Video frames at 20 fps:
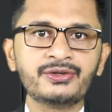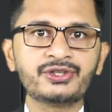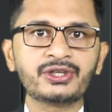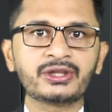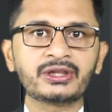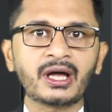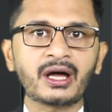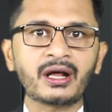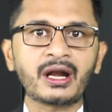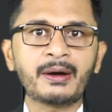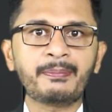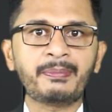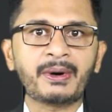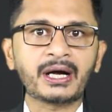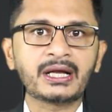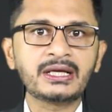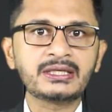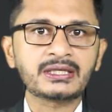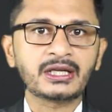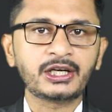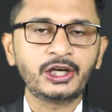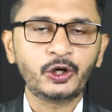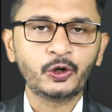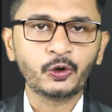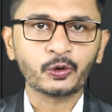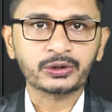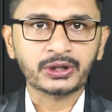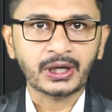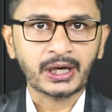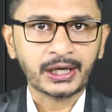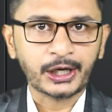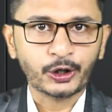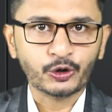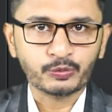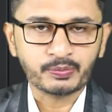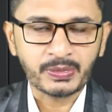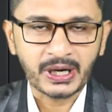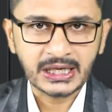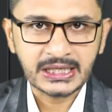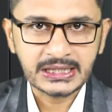যে তারা পাকিস্তানি লোক তারা কেন
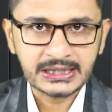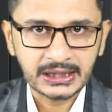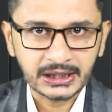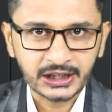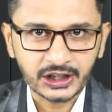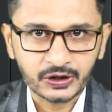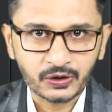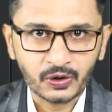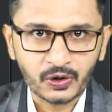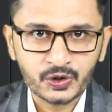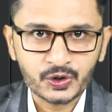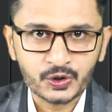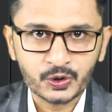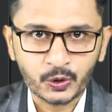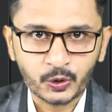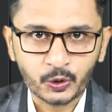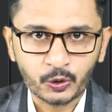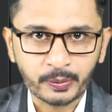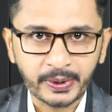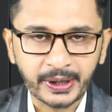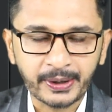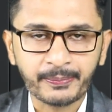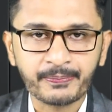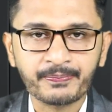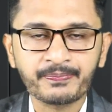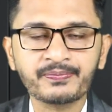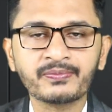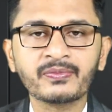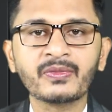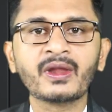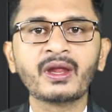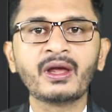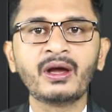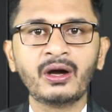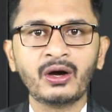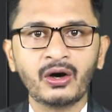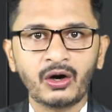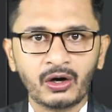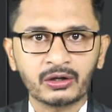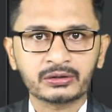পাকিস্তানকে ধ্বংস করবে
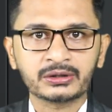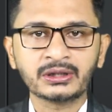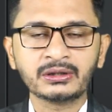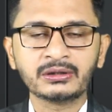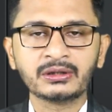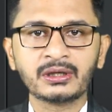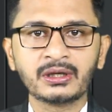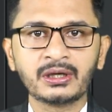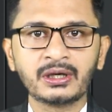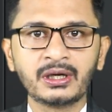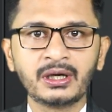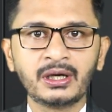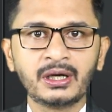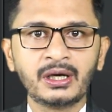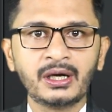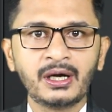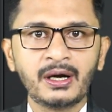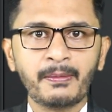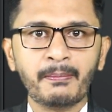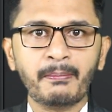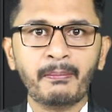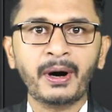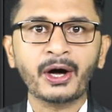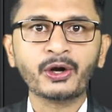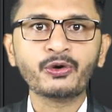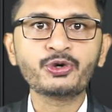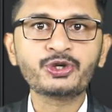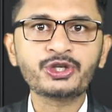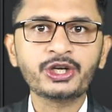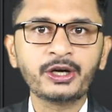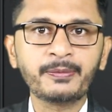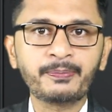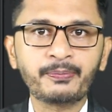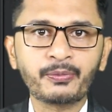অর্থাৎ মানুষের